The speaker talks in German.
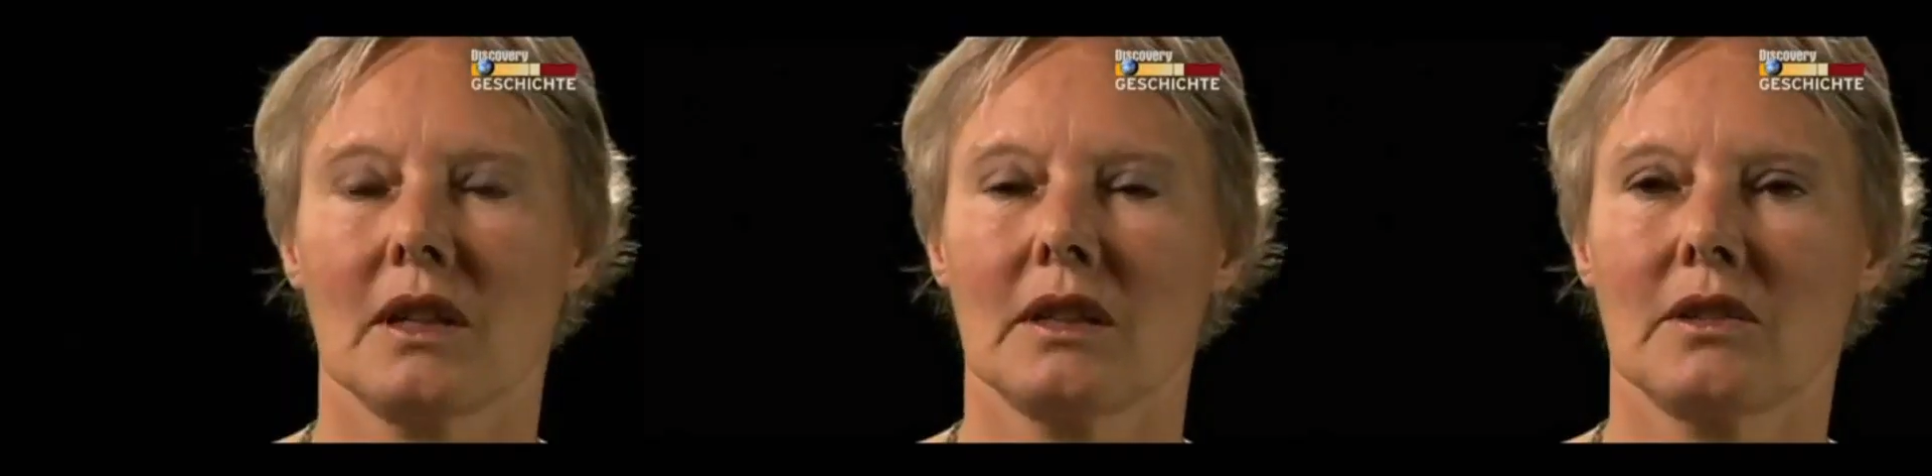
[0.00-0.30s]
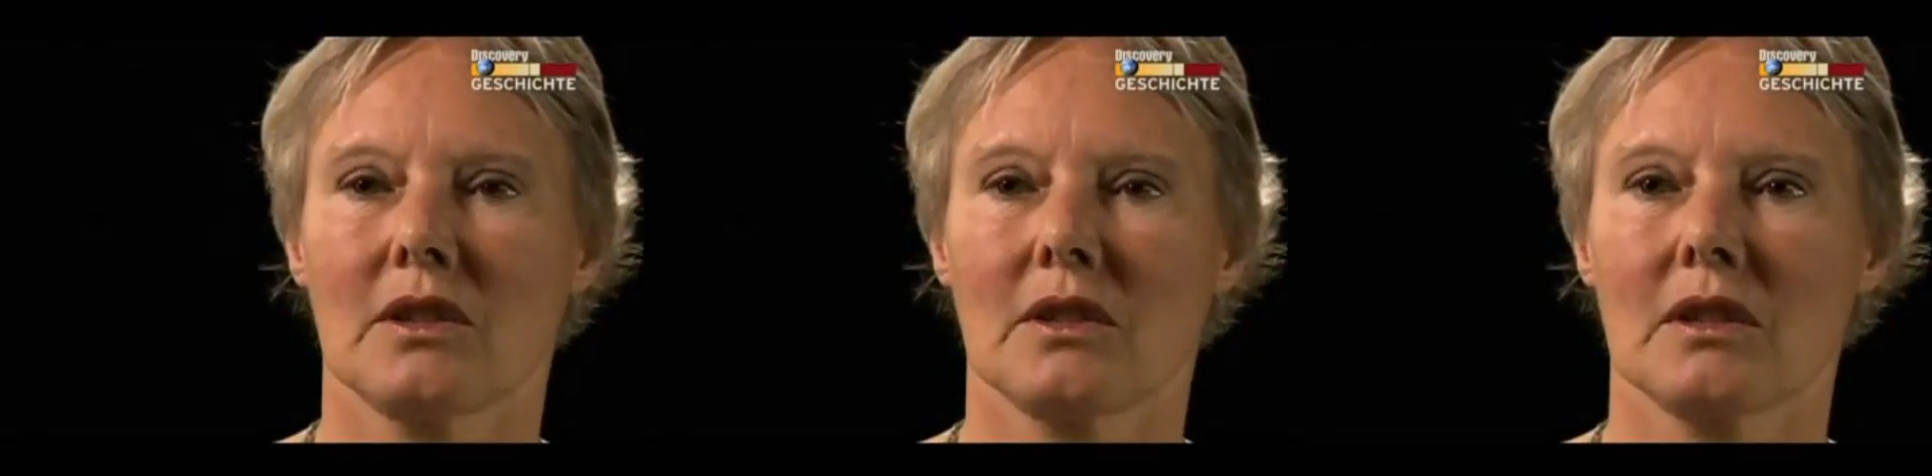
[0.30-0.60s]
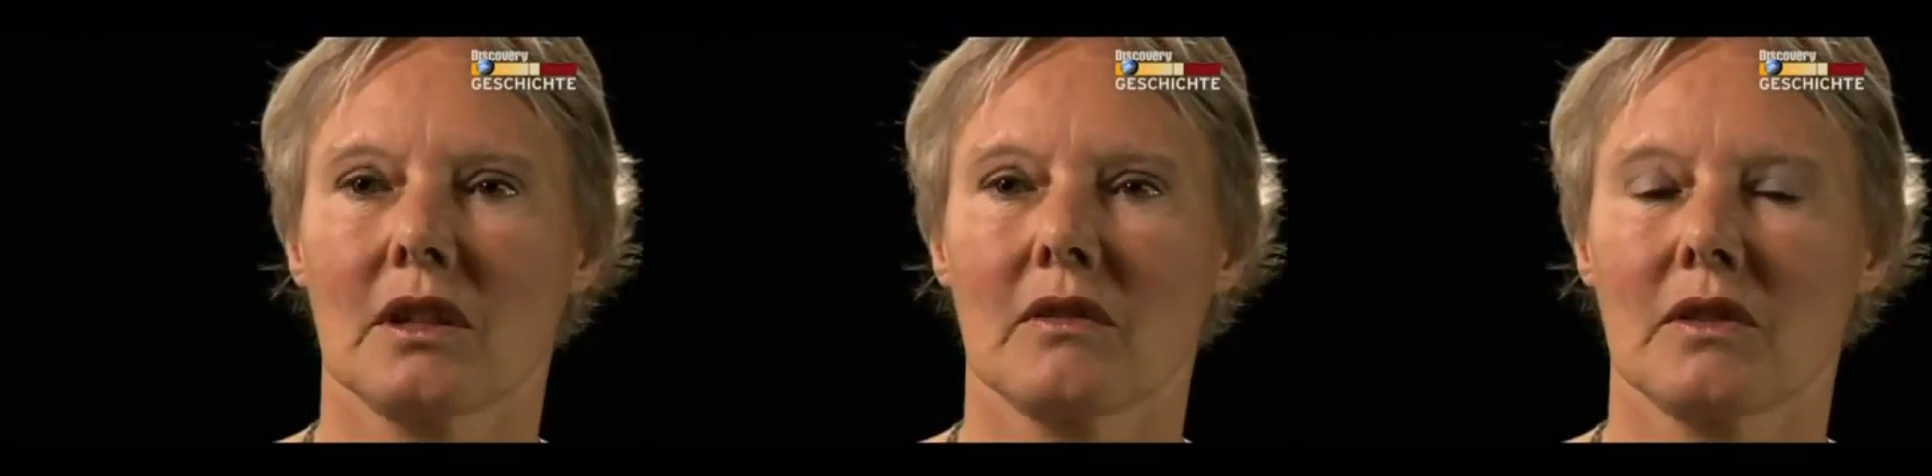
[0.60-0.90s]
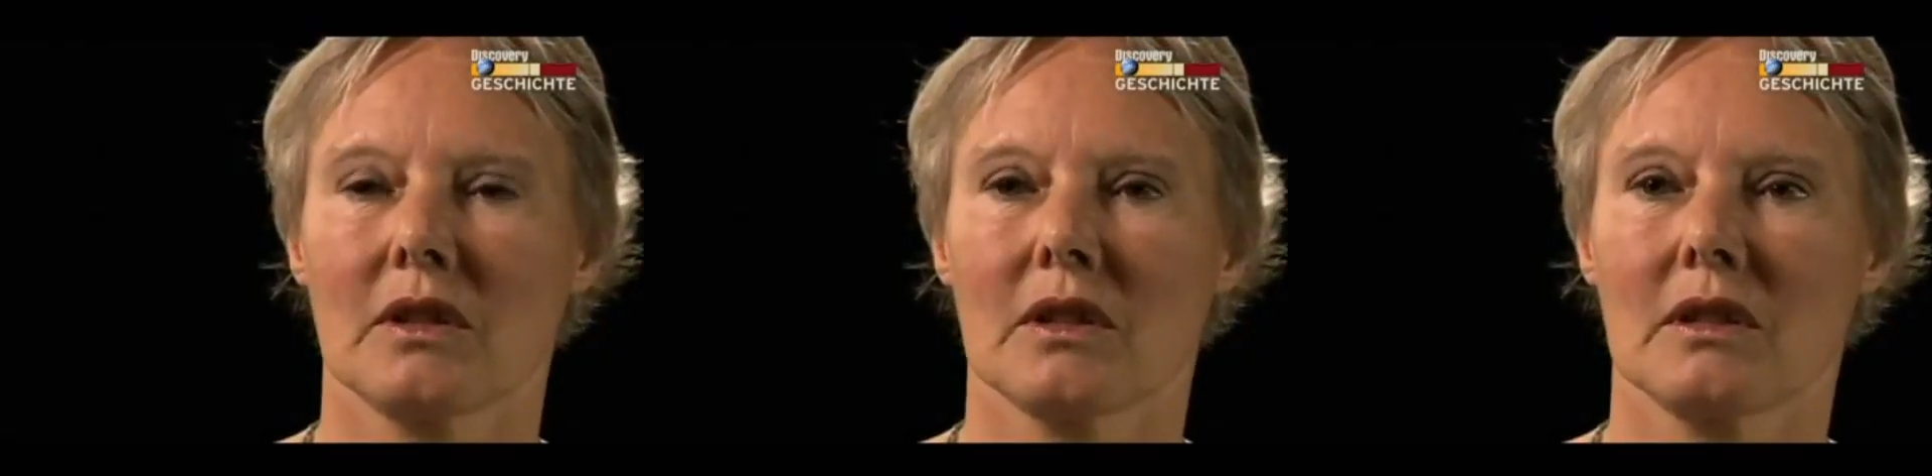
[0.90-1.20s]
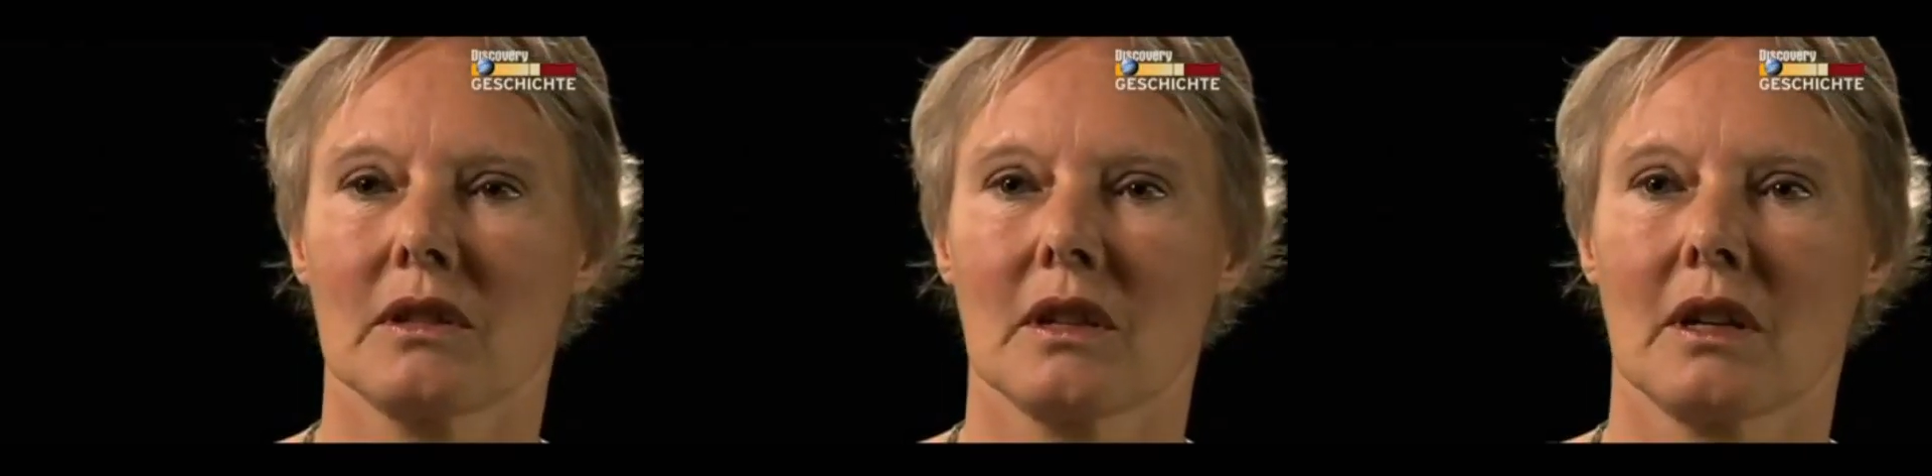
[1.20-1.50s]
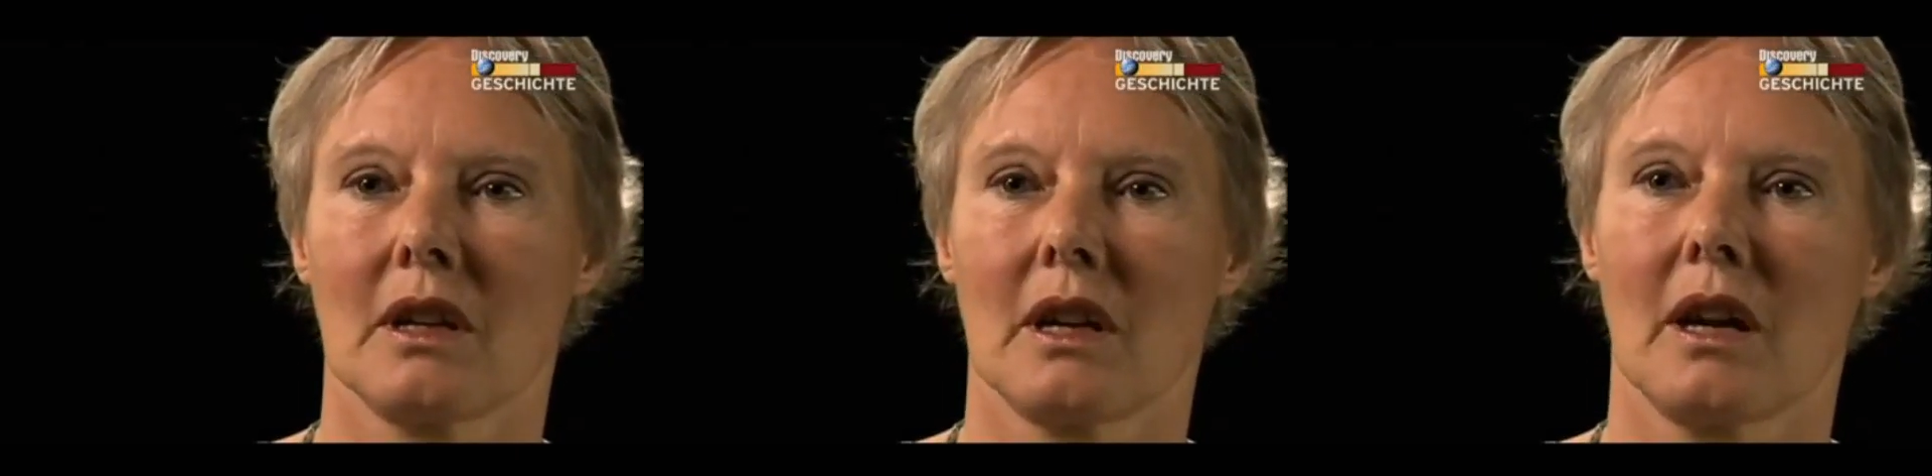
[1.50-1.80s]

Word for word: and the intelligence services